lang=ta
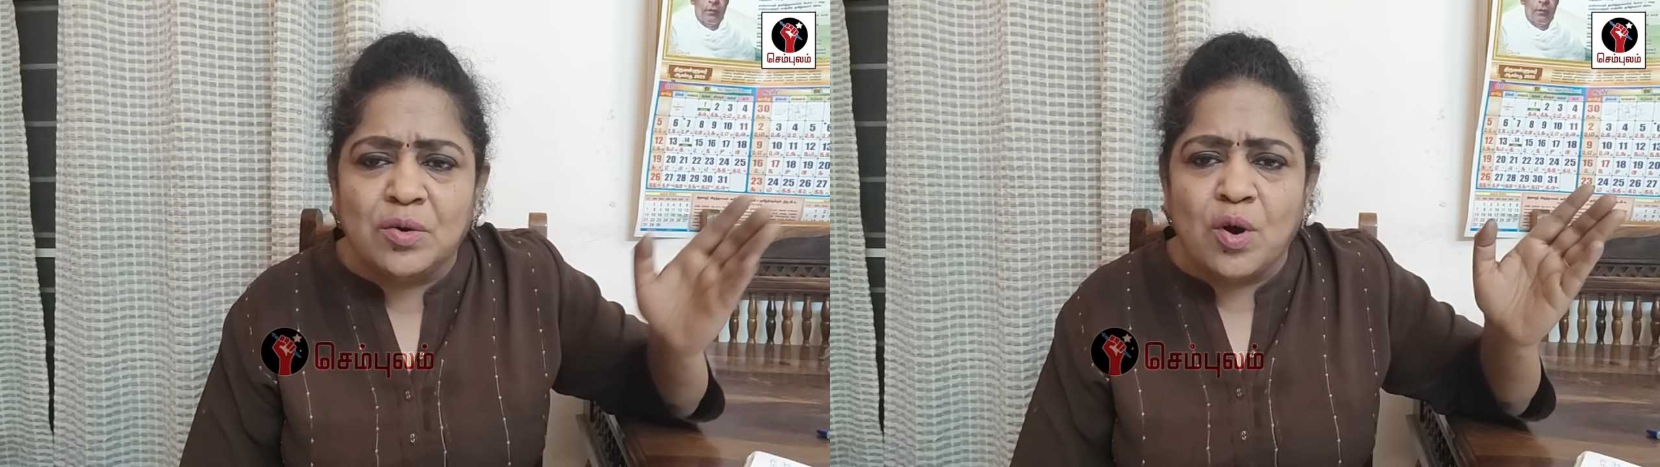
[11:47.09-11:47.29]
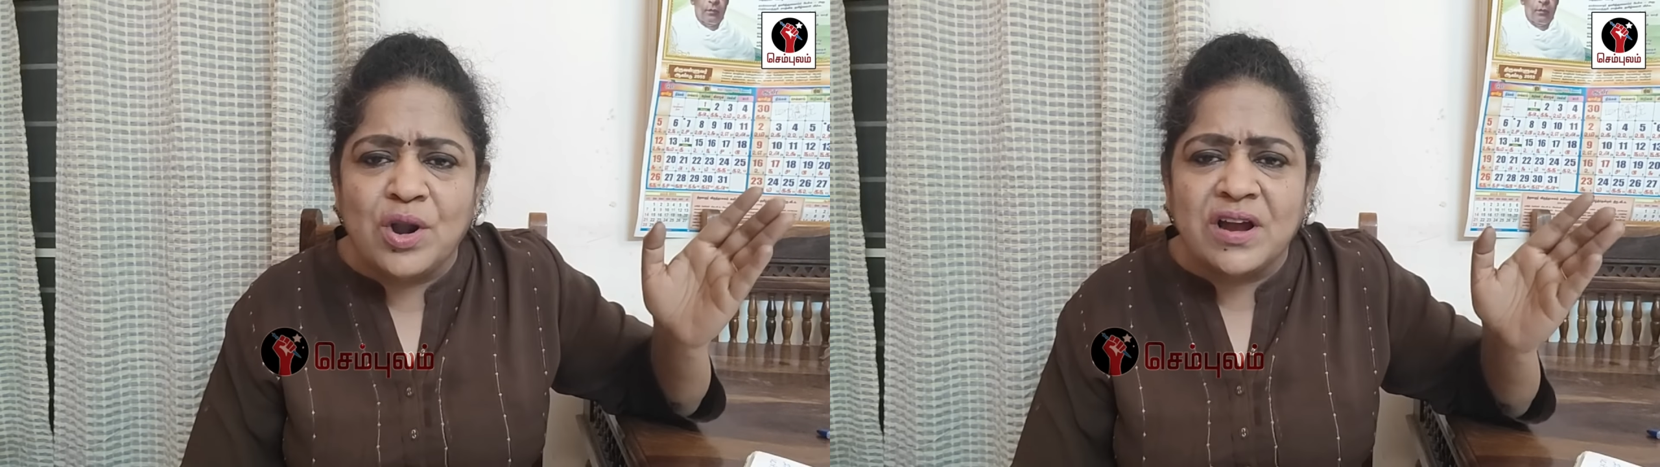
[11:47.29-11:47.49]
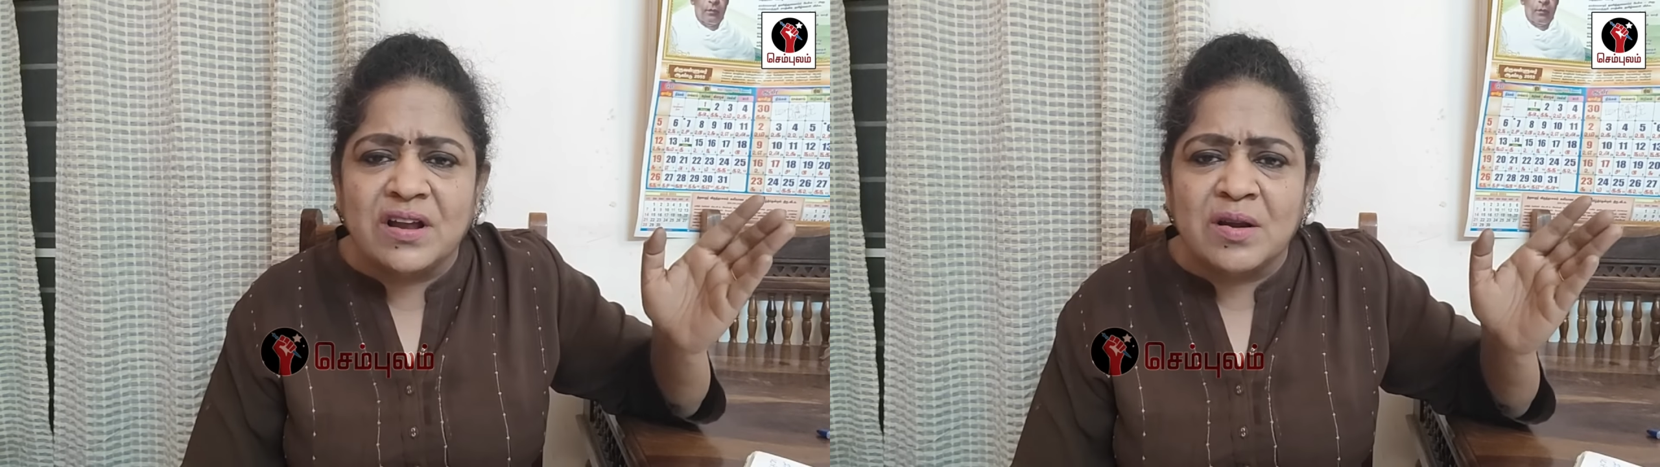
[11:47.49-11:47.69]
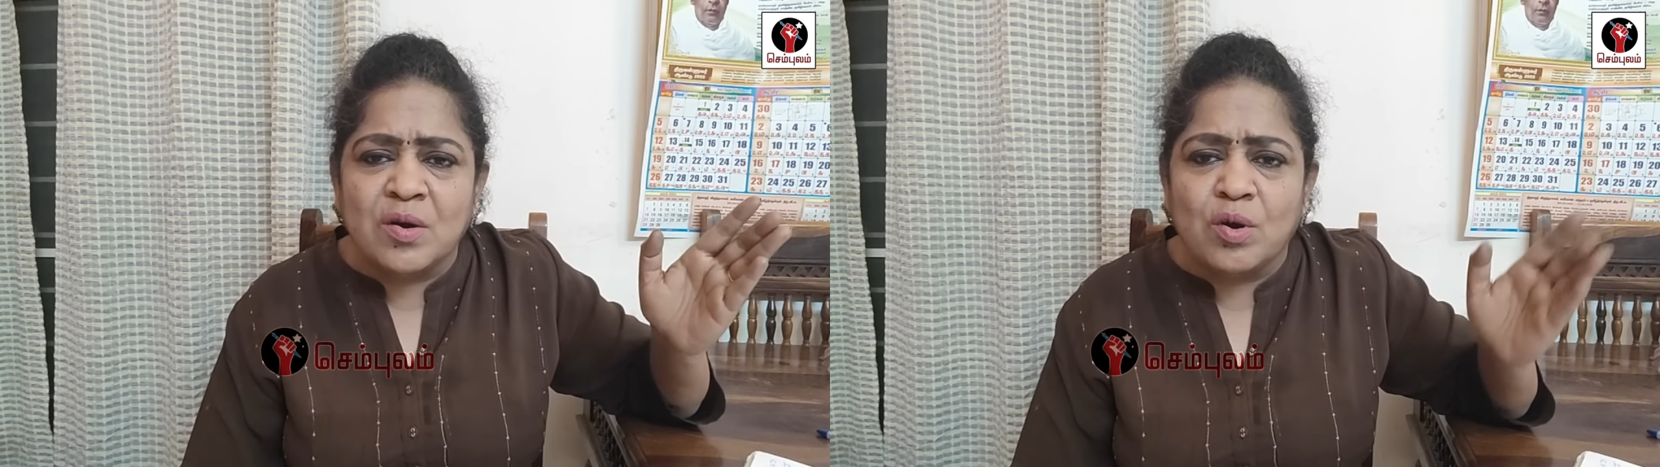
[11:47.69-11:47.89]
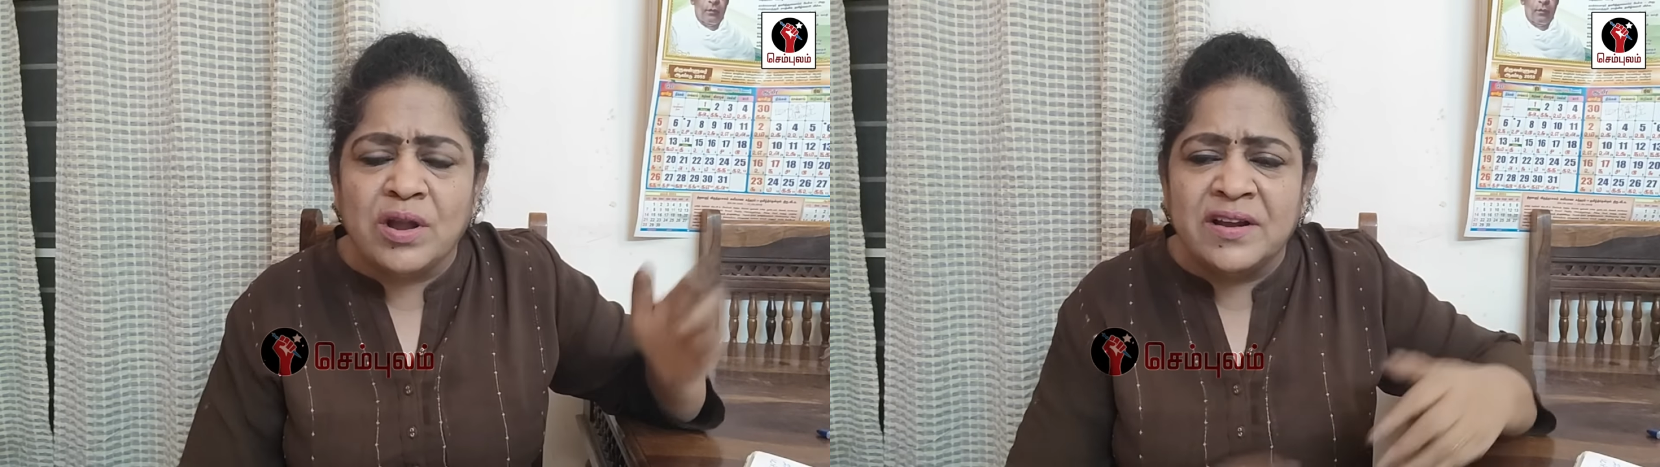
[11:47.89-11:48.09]
கோடி கணக்கில்
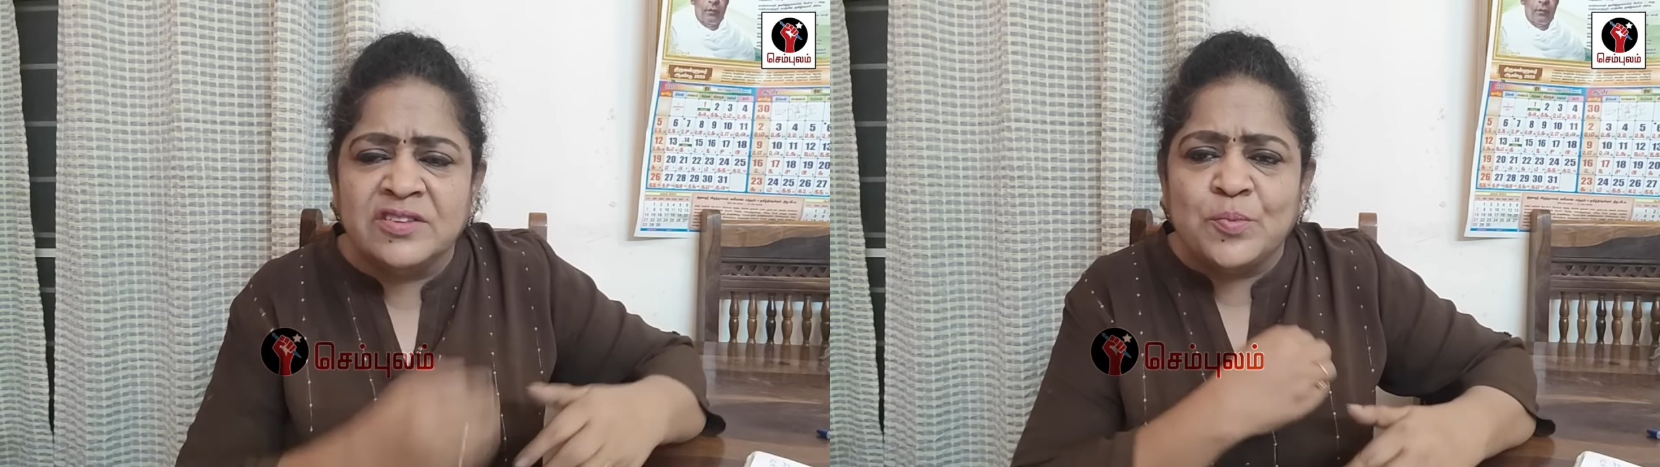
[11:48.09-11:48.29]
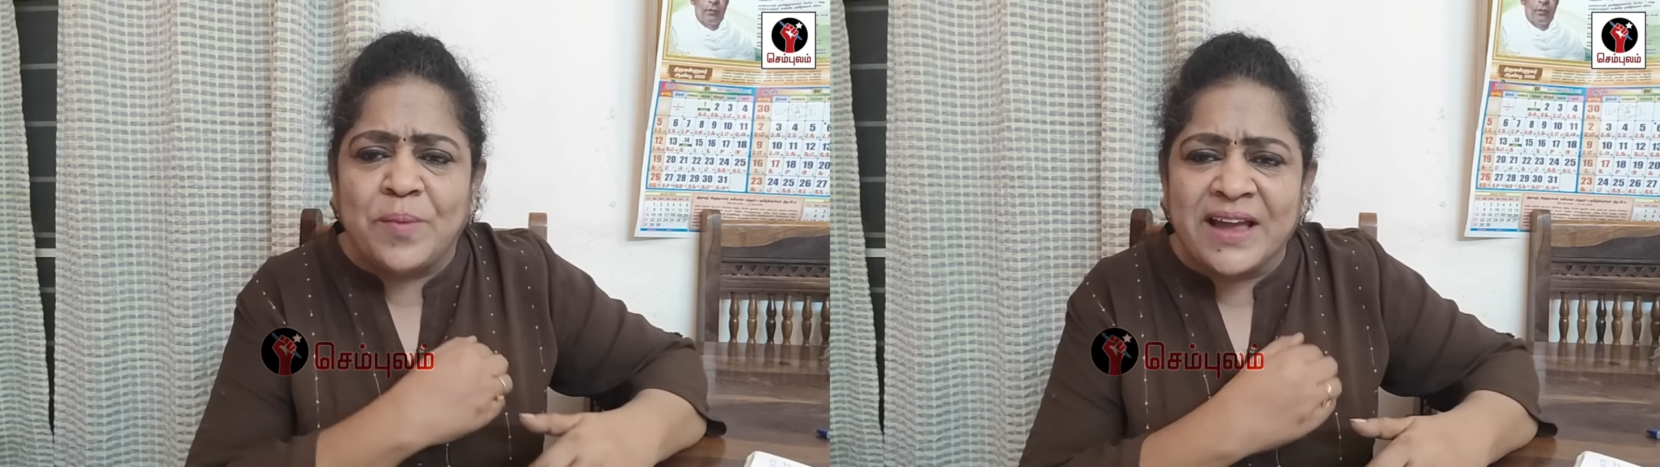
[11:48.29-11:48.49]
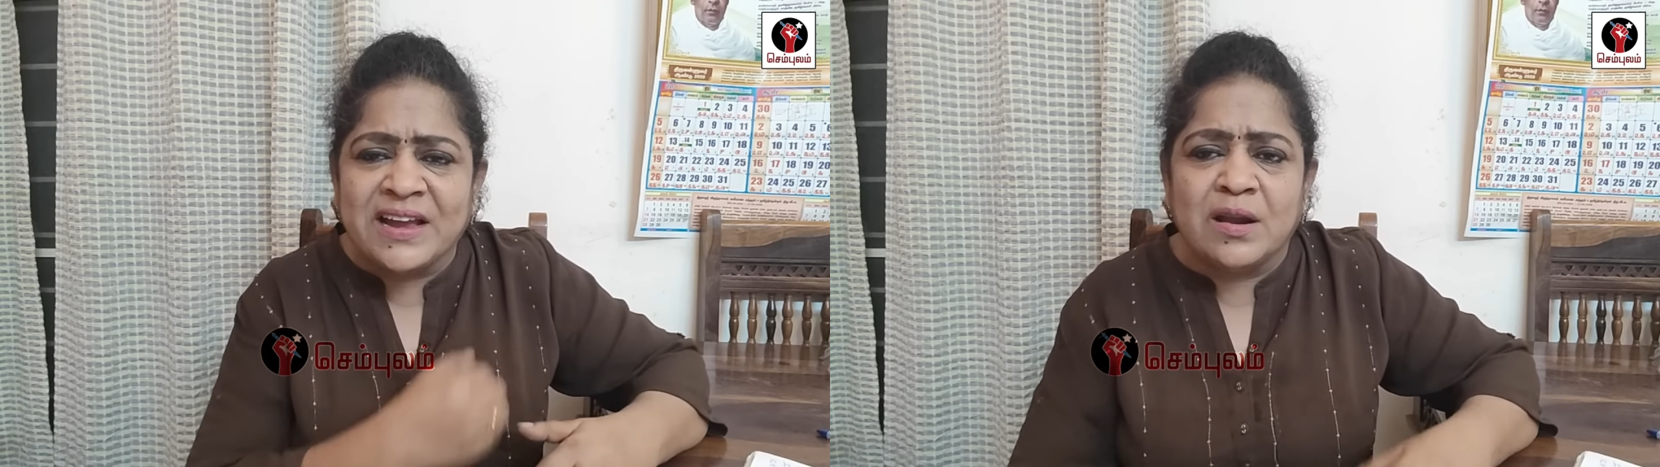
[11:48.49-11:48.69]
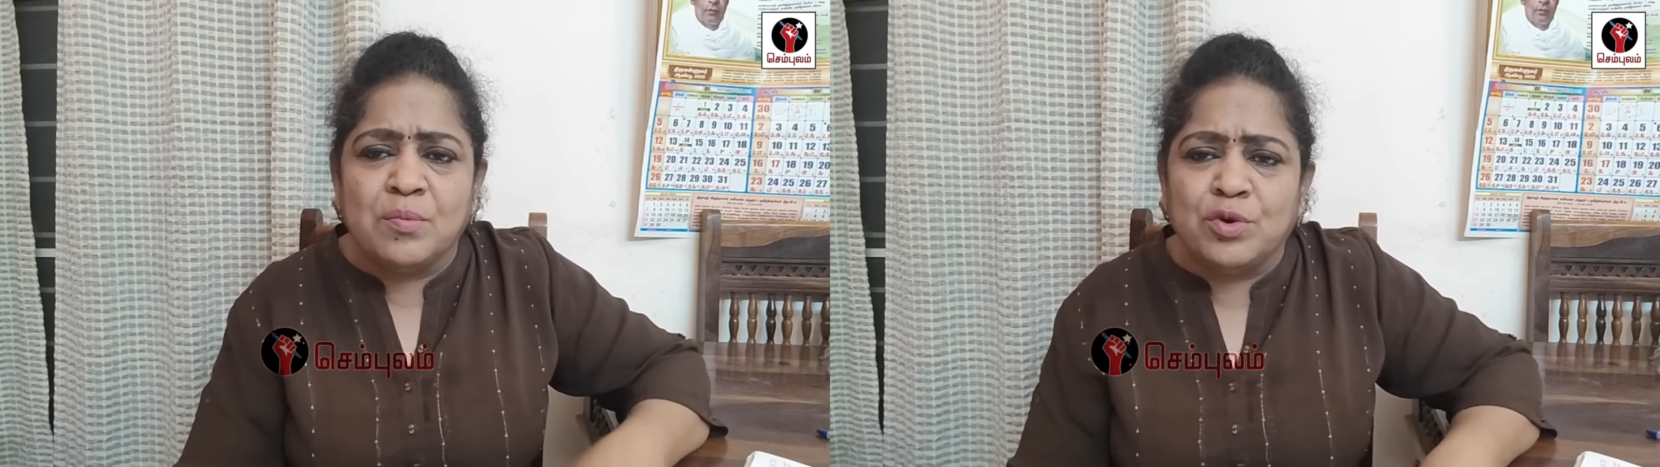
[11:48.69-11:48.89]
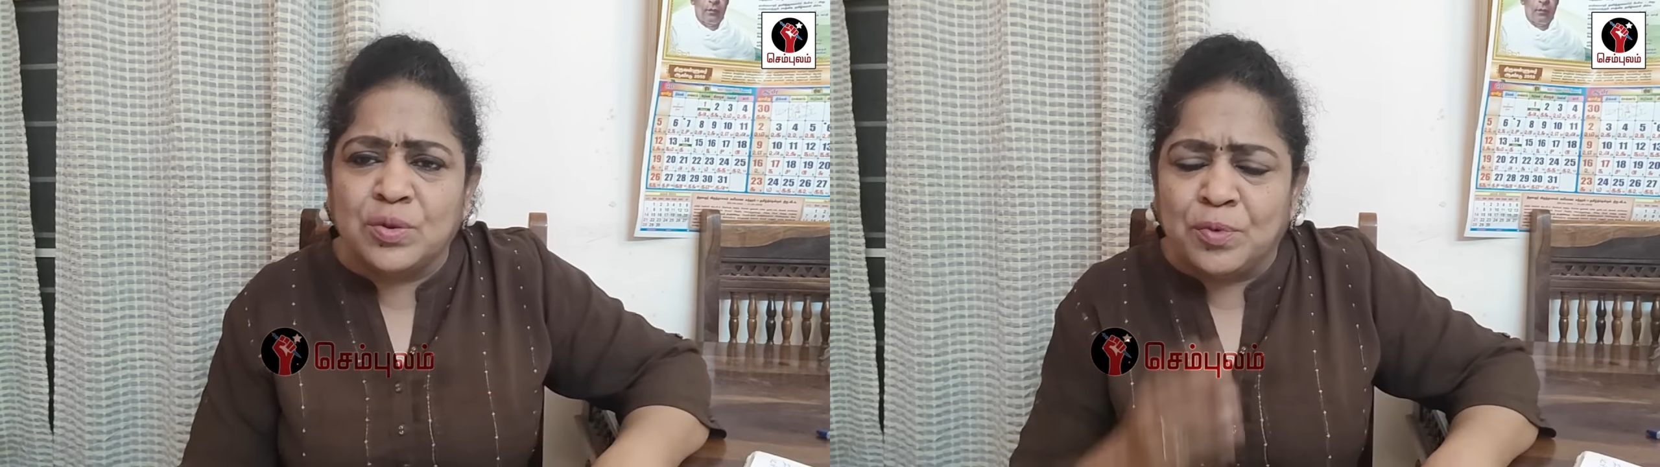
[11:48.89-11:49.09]
கொள்ளையடிச்சு பாக்கெட்டில்
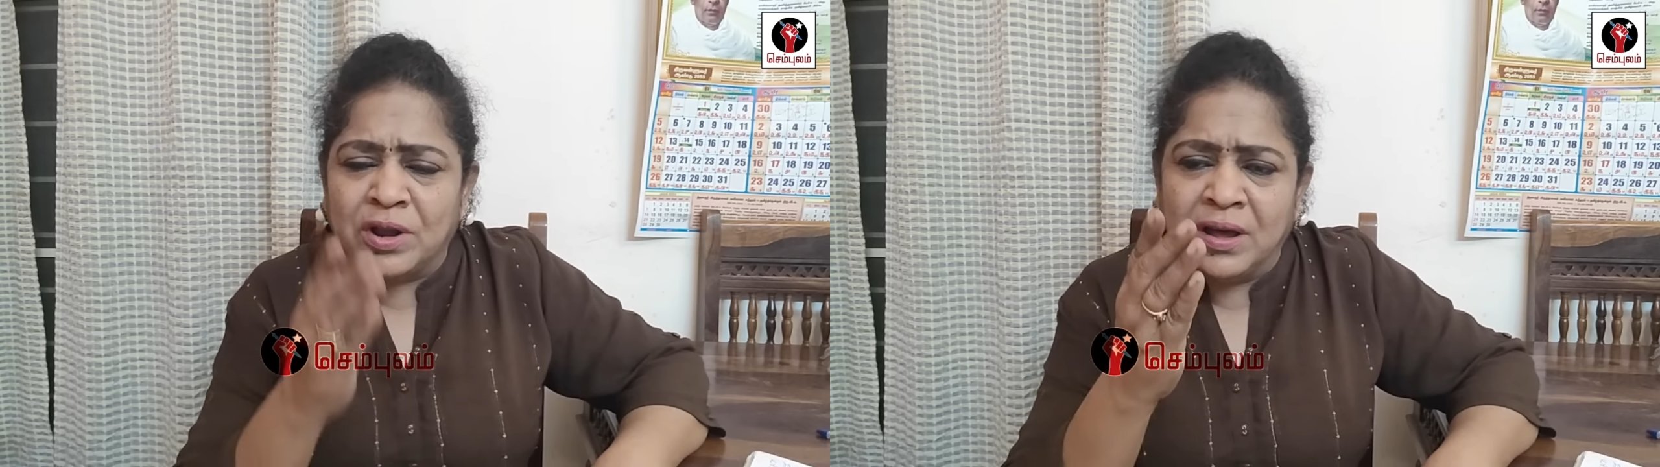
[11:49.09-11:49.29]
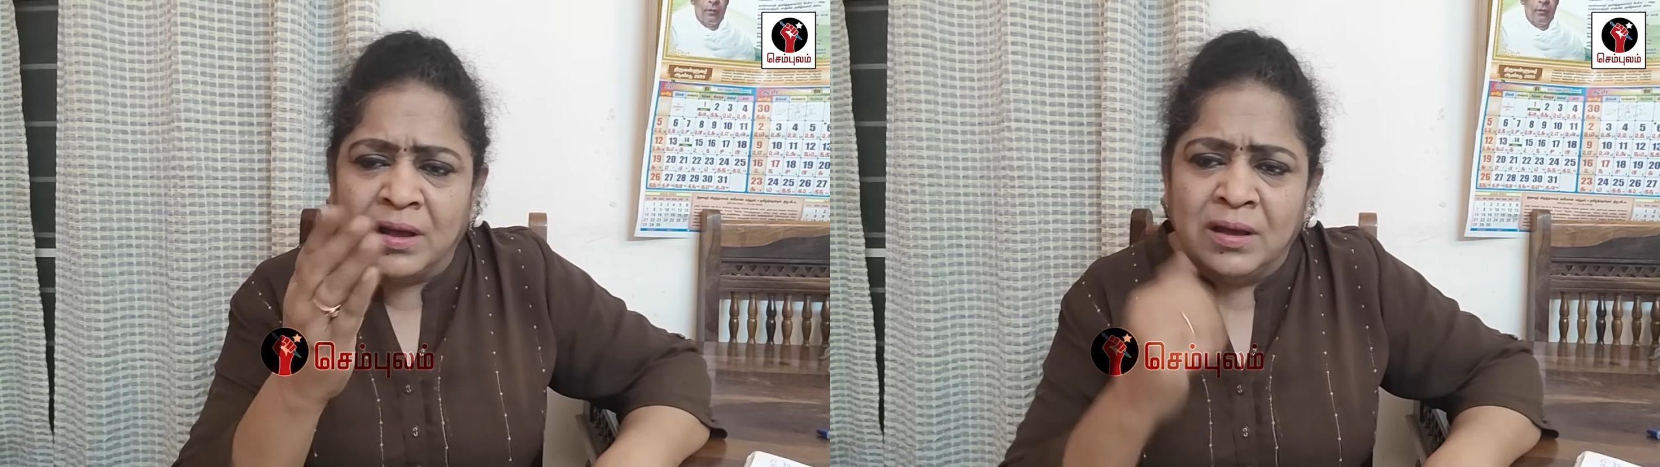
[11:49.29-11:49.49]
போட்டு போன